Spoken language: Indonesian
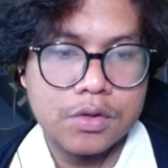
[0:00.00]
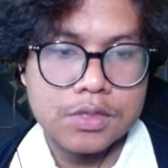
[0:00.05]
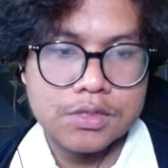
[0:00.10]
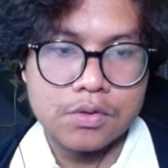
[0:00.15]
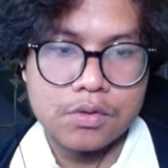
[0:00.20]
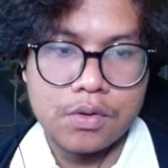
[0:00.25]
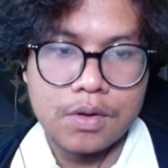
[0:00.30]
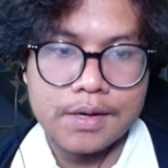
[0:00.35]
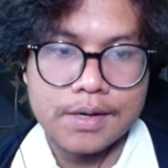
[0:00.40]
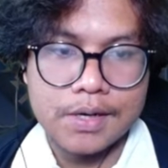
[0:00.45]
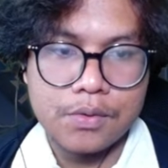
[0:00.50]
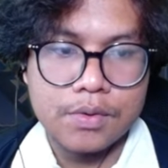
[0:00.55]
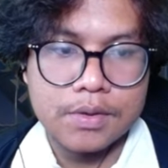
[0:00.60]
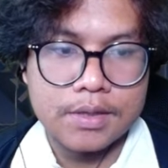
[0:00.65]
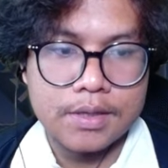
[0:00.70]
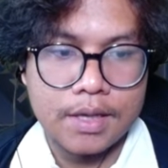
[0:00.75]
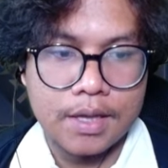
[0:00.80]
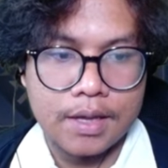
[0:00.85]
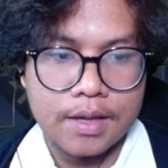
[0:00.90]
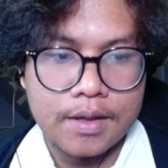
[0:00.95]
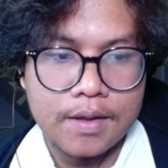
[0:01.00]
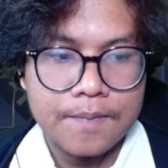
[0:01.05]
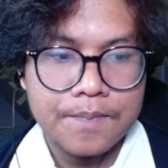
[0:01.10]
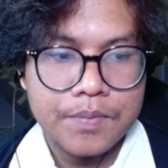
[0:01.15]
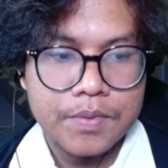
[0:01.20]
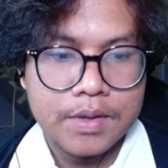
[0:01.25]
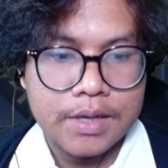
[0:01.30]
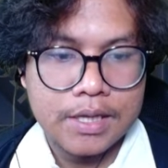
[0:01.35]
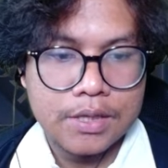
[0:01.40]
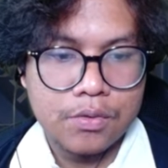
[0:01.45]
keseluruhan rewardnya,
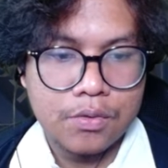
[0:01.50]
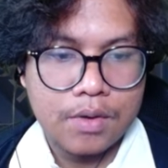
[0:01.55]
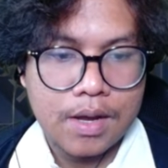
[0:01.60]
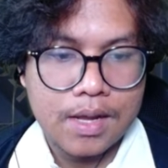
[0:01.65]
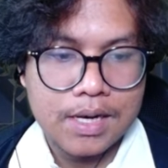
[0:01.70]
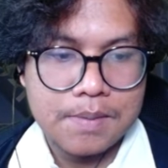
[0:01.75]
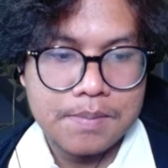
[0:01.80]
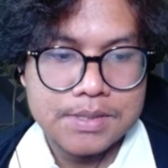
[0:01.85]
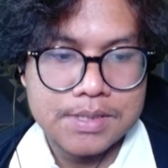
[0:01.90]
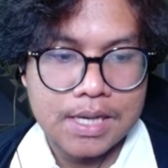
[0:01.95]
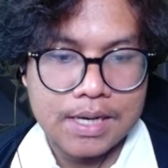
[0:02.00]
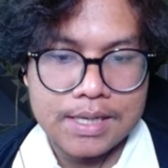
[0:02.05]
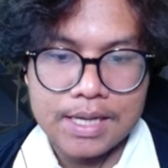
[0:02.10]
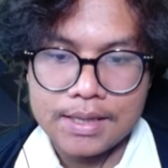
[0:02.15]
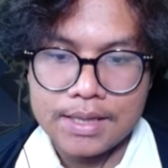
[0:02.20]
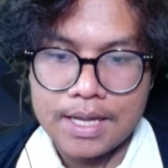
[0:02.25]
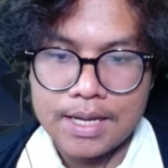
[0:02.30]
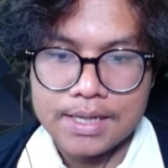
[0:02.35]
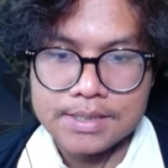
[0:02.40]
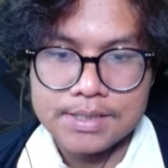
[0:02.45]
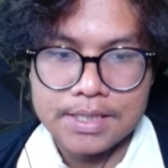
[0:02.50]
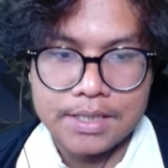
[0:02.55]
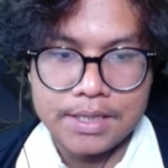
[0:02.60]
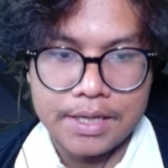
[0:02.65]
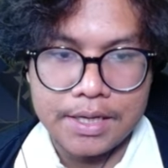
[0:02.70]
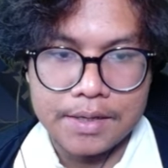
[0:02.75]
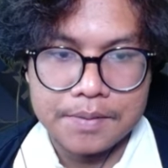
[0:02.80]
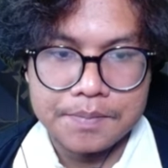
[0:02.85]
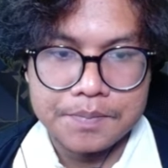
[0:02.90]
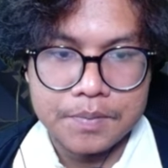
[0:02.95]
itu kalian bisa lihat dari
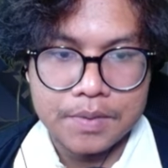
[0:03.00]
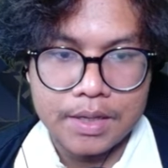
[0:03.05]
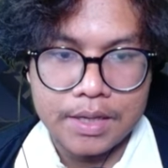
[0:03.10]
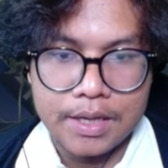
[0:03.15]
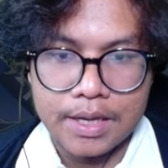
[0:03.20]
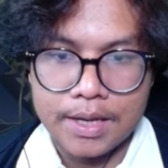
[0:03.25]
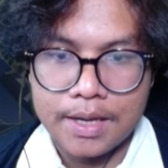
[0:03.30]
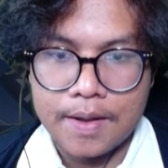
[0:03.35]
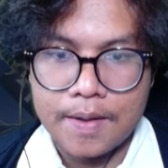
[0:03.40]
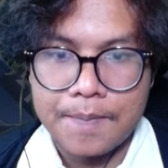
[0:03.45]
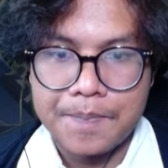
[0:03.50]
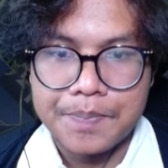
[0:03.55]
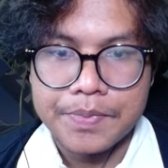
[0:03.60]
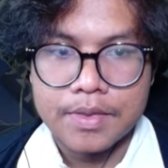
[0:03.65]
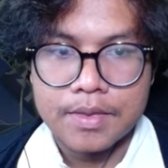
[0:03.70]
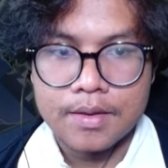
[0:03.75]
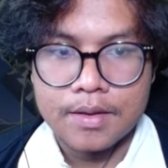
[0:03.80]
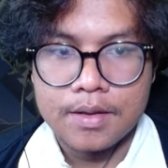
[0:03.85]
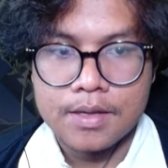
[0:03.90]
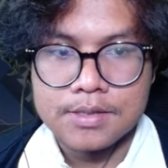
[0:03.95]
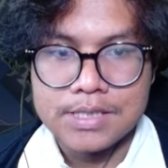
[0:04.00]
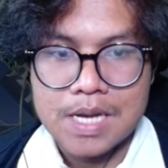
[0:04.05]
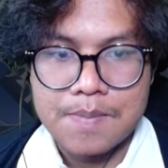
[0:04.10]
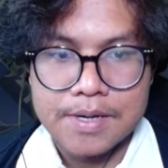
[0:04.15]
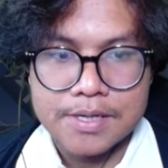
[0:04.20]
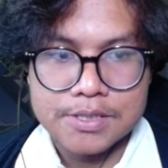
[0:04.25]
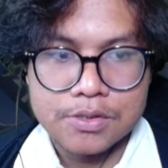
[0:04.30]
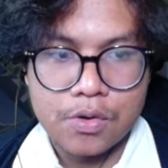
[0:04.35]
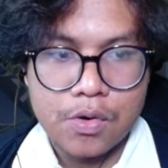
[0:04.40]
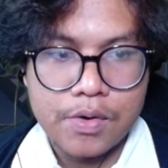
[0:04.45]
sini ya.
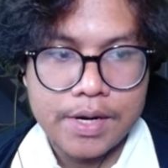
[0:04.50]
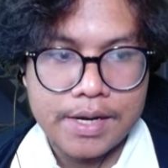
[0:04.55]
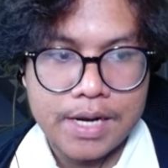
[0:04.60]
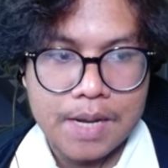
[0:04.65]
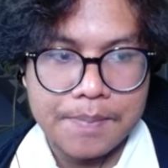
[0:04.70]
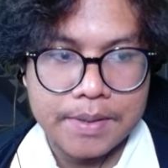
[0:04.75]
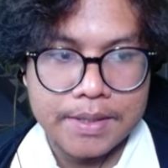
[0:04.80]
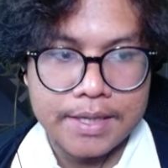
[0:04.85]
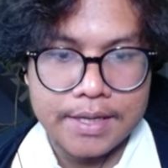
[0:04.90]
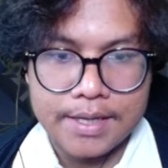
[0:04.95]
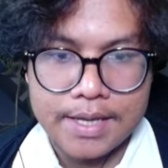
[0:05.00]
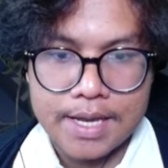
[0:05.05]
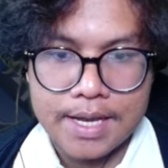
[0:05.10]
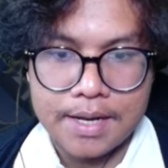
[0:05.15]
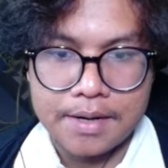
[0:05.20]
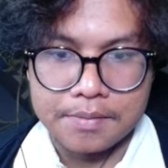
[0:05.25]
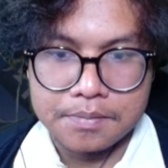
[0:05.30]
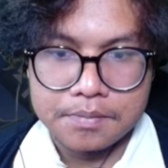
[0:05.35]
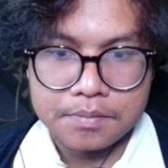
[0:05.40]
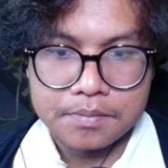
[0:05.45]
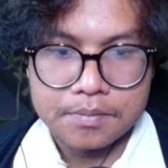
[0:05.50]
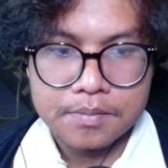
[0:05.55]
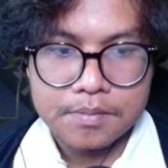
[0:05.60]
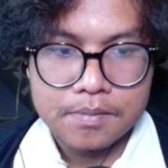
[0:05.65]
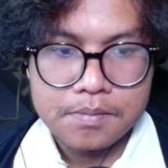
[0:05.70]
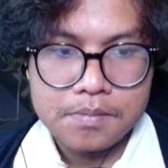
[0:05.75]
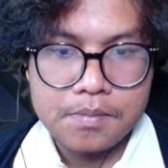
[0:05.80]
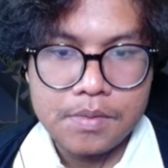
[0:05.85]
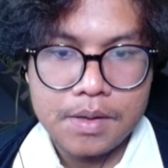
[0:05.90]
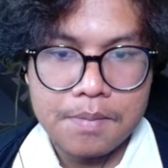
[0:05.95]
Summer Story dapat ginian,
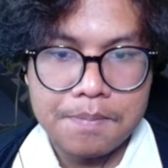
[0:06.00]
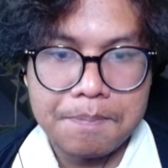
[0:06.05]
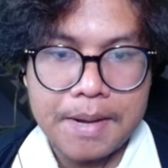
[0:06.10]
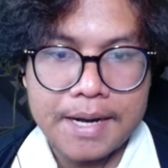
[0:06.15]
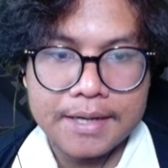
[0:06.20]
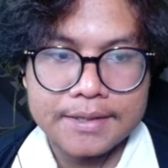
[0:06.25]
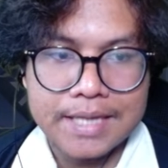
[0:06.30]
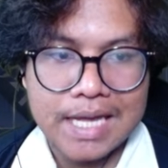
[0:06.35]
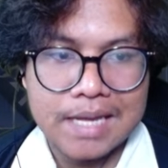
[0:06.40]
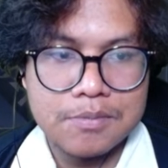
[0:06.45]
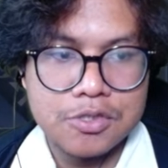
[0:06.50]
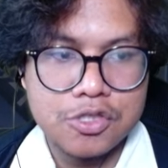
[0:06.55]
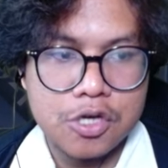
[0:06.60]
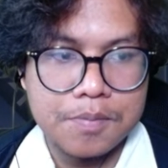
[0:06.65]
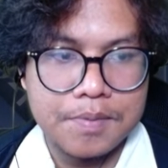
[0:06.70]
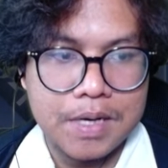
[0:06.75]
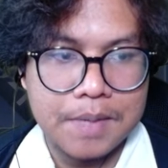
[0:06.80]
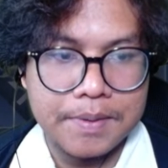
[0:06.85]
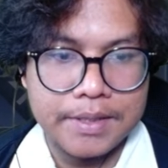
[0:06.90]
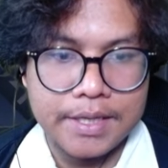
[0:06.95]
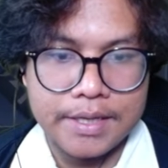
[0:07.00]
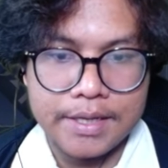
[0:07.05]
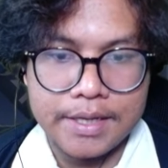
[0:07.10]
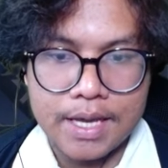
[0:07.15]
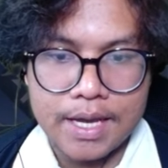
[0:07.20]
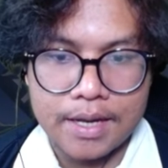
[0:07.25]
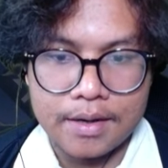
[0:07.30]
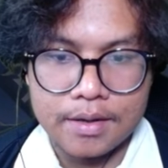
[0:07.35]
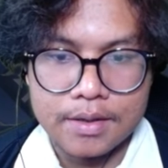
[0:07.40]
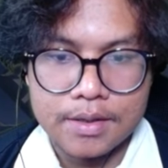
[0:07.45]
part time job dapat
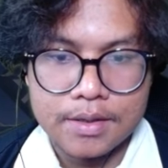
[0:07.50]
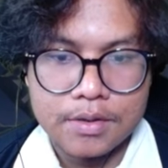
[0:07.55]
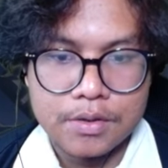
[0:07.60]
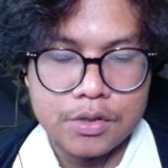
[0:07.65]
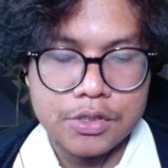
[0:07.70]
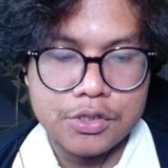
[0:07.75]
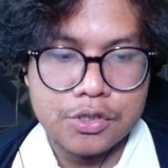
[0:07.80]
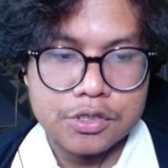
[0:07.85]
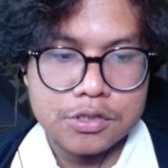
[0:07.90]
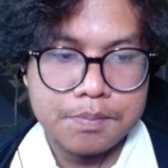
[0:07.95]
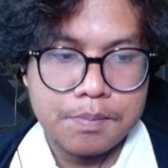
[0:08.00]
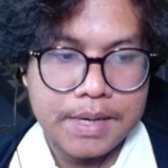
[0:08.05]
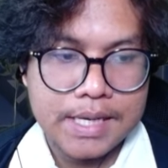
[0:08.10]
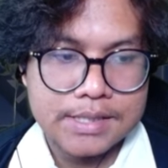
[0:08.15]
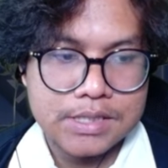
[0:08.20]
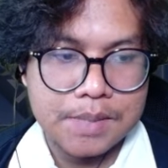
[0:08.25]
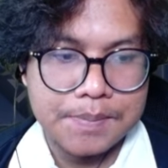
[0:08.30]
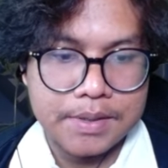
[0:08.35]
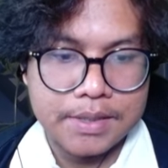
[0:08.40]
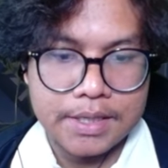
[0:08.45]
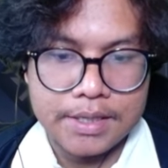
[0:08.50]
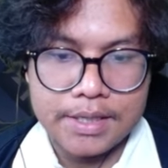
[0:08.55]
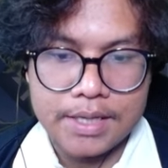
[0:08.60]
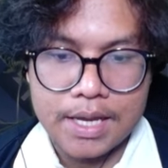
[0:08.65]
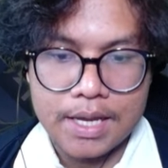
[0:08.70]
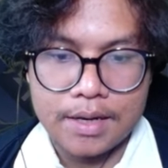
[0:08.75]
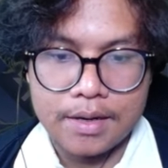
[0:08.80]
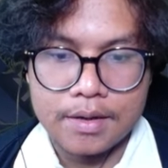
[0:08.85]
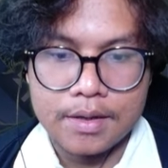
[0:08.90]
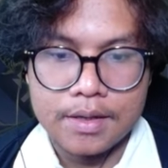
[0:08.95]
ginian, Juice Blast dapat
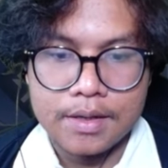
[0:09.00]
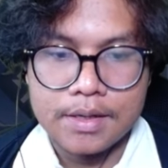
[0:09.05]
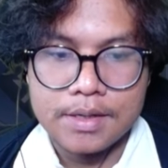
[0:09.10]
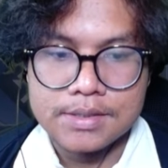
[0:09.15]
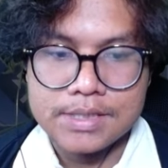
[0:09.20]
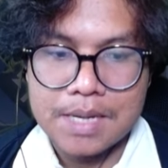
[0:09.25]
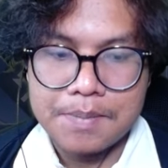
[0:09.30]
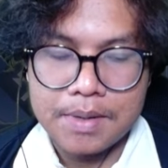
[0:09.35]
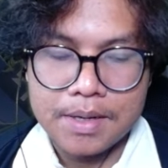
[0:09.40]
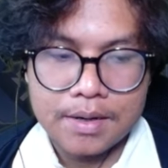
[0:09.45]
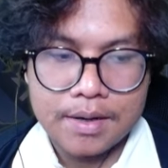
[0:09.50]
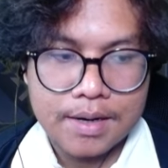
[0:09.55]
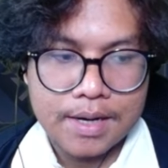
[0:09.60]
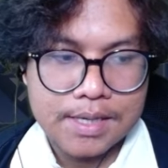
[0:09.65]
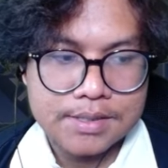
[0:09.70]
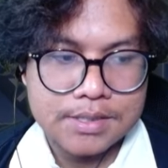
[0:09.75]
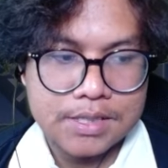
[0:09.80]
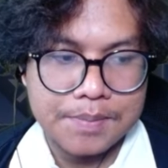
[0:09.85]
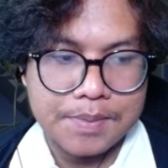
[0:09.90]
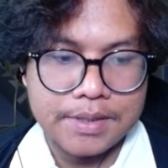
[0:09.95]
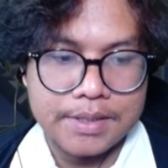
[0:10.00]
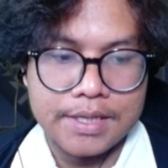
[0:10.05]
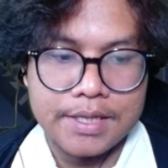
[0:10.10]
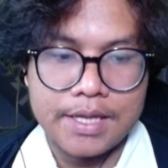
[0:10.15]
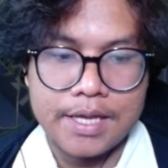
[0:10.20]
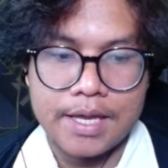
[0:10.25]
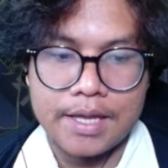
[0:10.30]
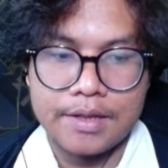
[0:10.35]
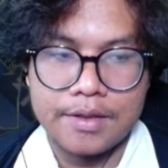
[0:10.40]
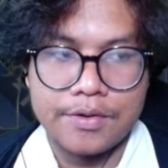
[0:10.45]
ginian, Summer Crush dapat
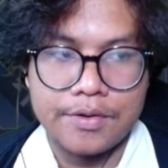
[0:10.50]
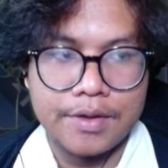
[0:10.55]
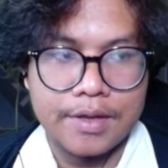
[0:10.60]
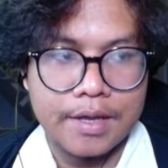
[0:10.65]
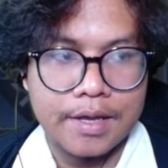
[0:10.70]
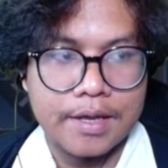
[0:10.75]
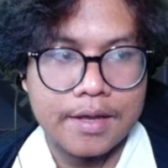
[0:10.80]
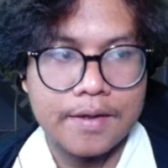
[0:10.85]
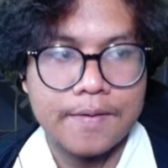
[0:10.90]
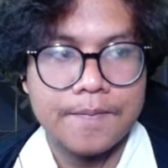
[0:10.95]
ginian tuh ya.